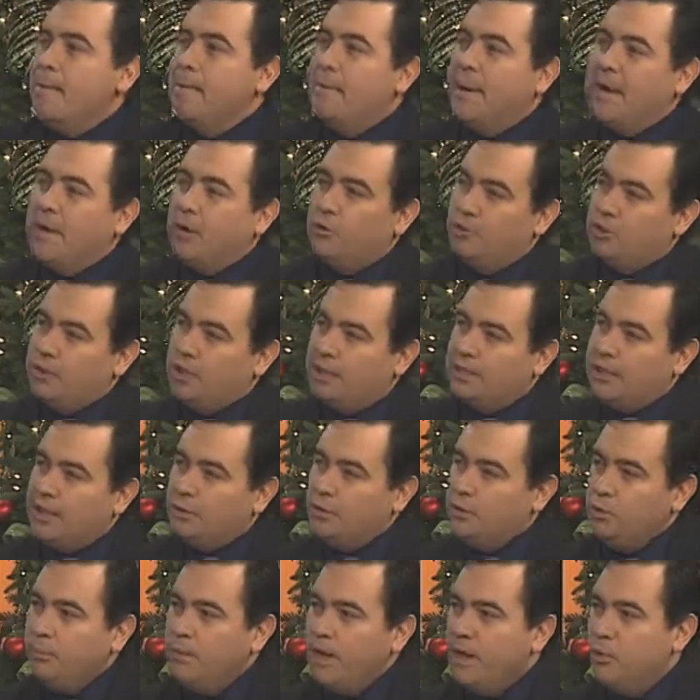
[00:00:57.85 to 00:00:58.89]
Para contestar
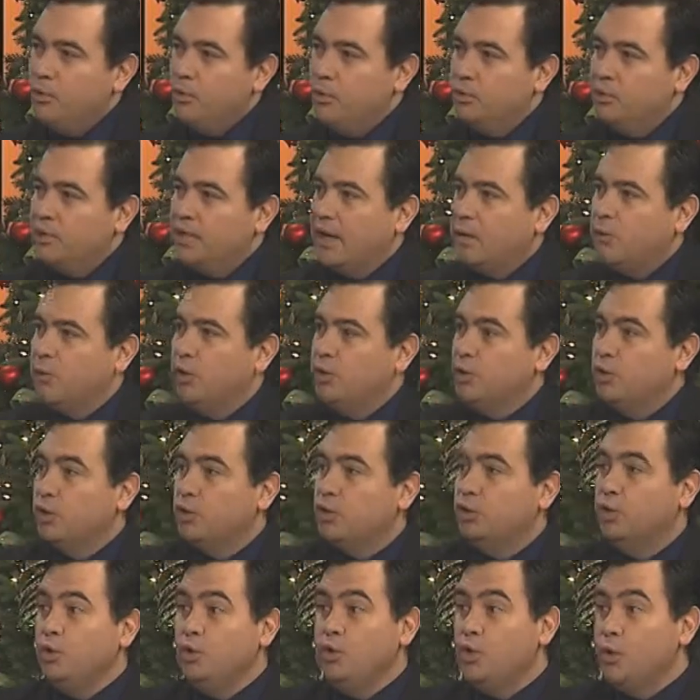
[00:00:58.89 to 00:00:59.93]
tu pregunta, cuando
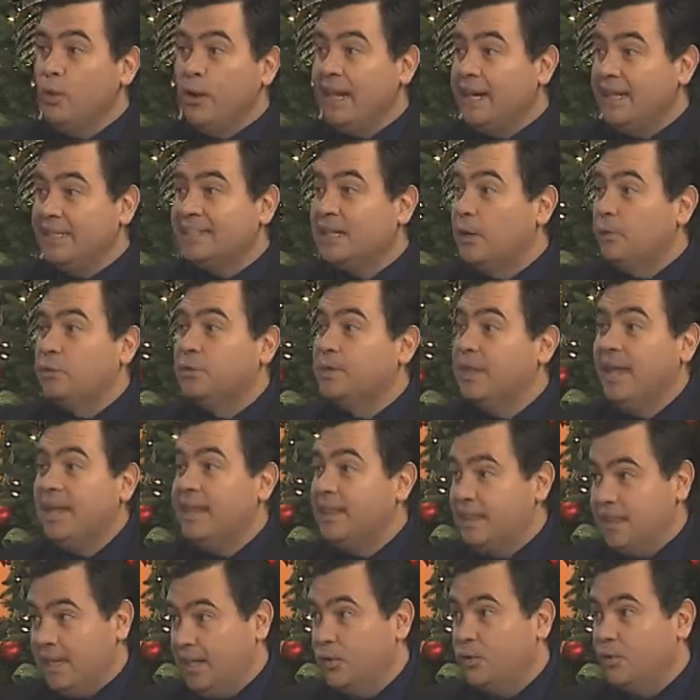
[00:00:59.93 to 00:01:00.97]
tú no eres
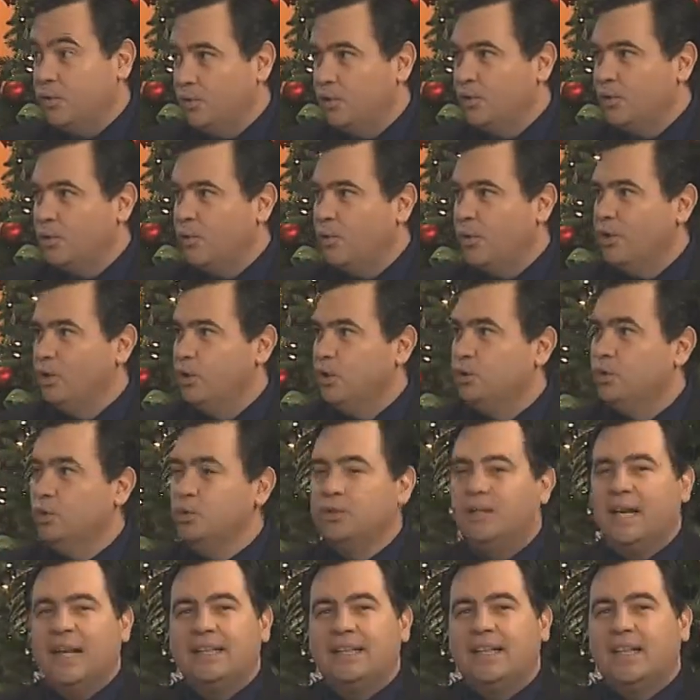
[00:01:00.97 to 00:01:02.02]
auténtico, cuando tú
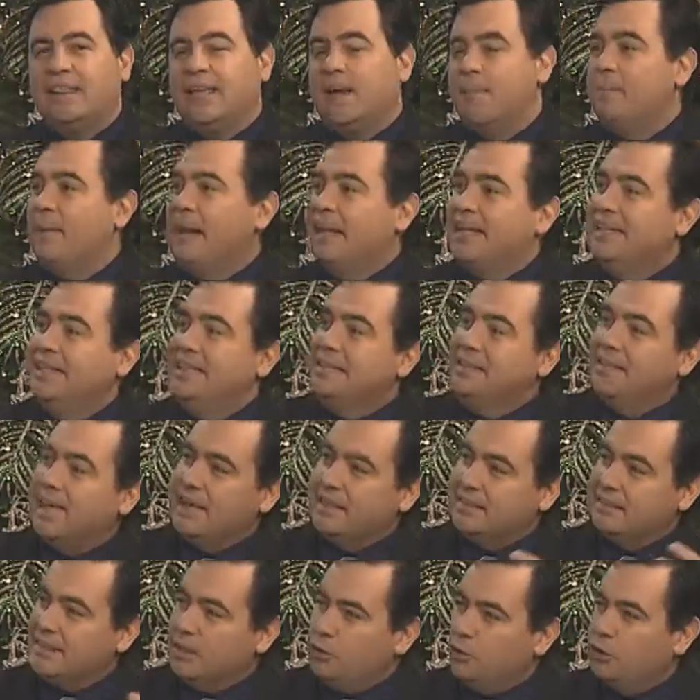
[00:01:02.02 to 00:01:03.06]
tratas de
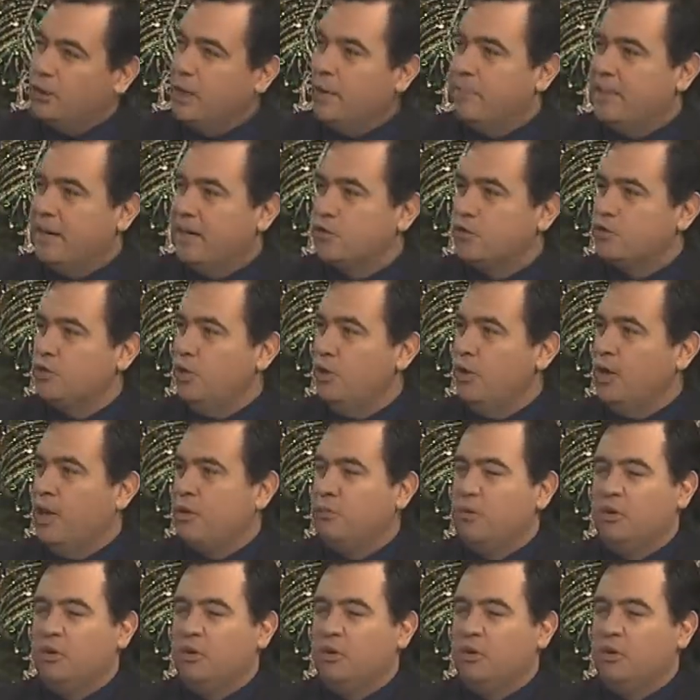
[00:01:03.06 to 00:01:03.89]
aparentar ser otra persona,